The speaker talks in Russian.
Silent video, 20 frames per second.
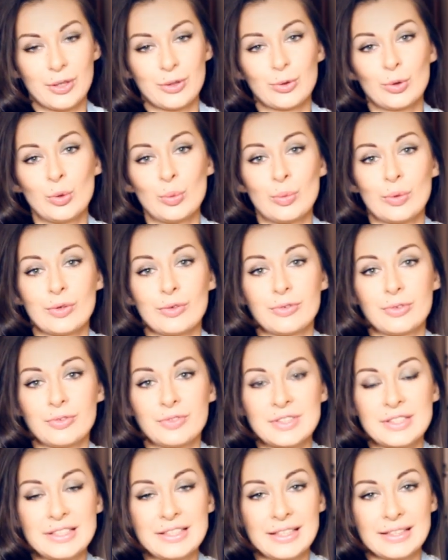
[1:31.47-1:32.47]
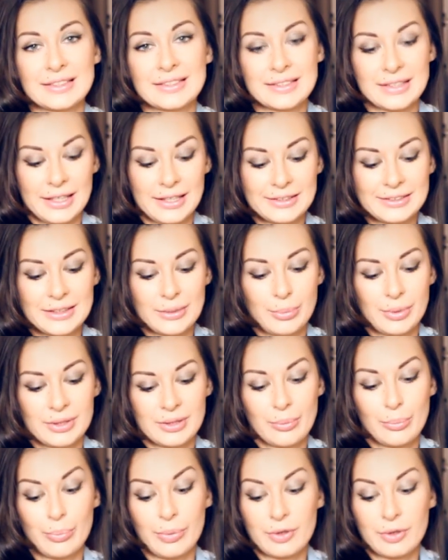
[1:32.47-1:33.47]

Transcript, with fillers: Я думаю, вы все знаете об этом